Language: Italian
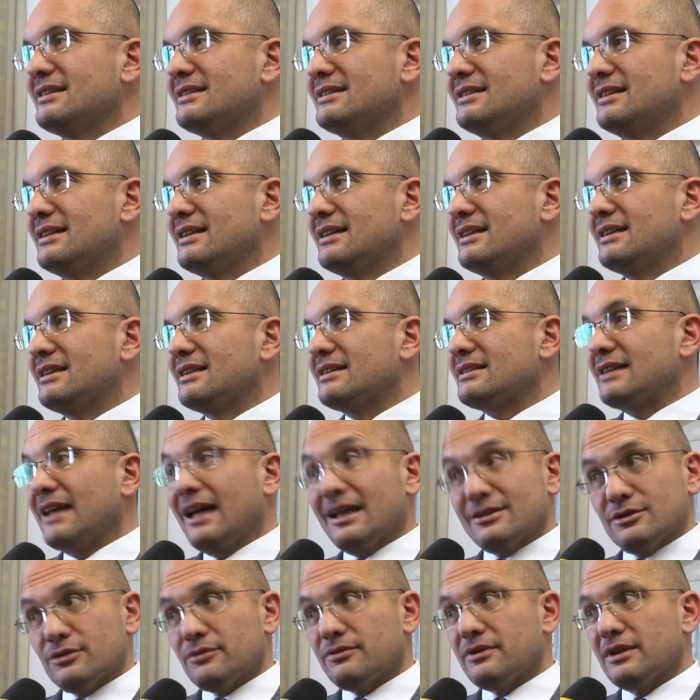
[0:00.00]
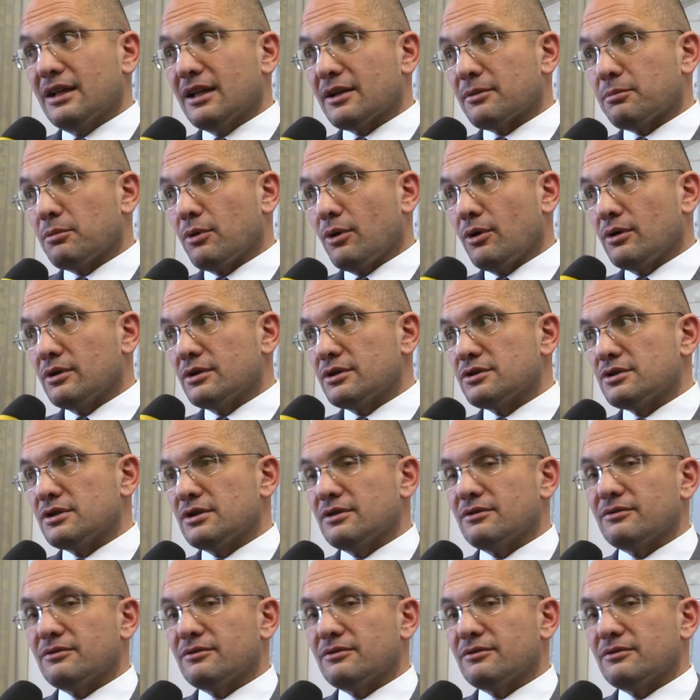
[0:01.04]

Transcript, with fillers: del Teatro Filarmonici.